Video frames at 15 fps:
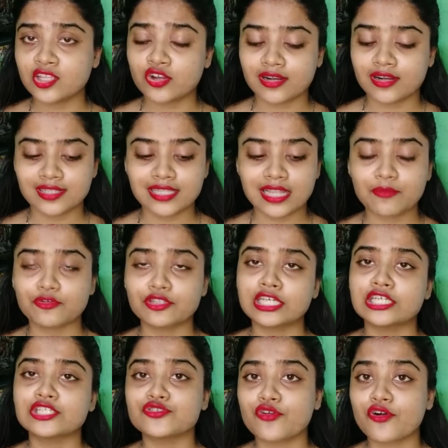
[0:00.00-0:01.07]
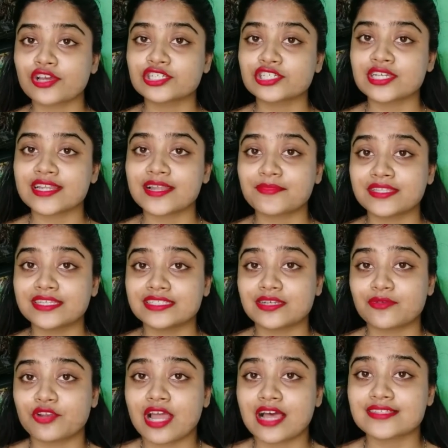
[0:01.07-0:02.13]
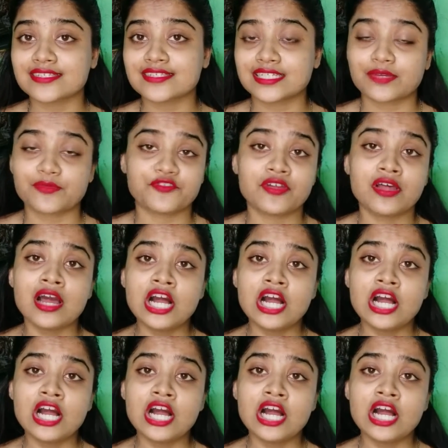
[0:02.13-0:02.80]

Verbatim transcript: দরকার তার মধ্যে কিছু অকেশন আমাদের যেমন আসছে যেমন